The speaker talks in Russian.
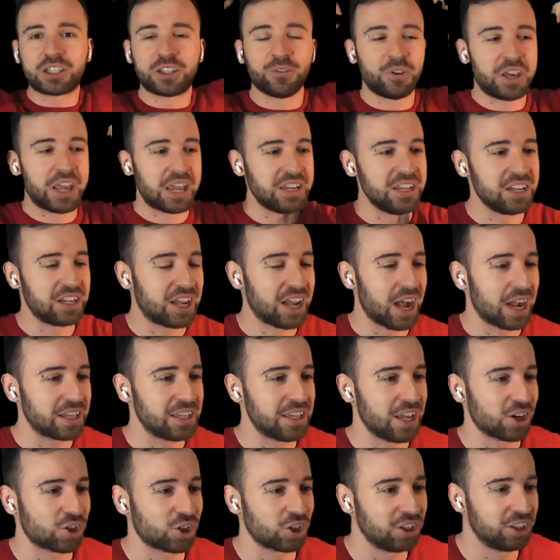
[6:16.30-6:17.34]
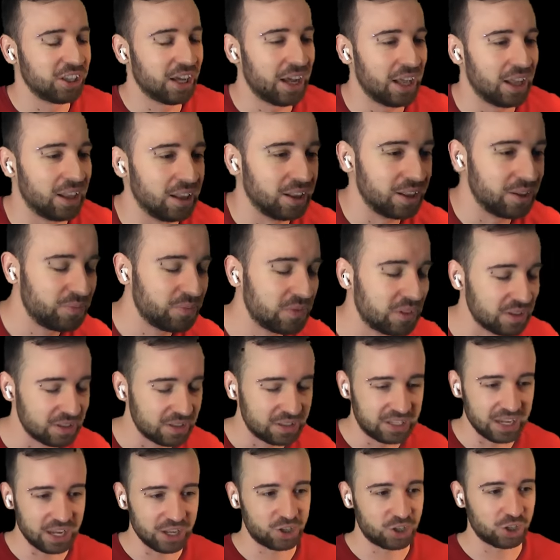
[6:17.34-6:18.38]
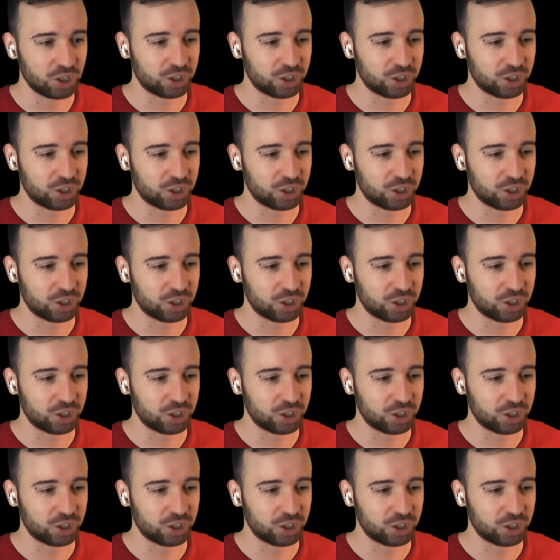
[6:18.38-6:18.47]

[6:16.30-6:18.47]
этого я никак не ожидал. День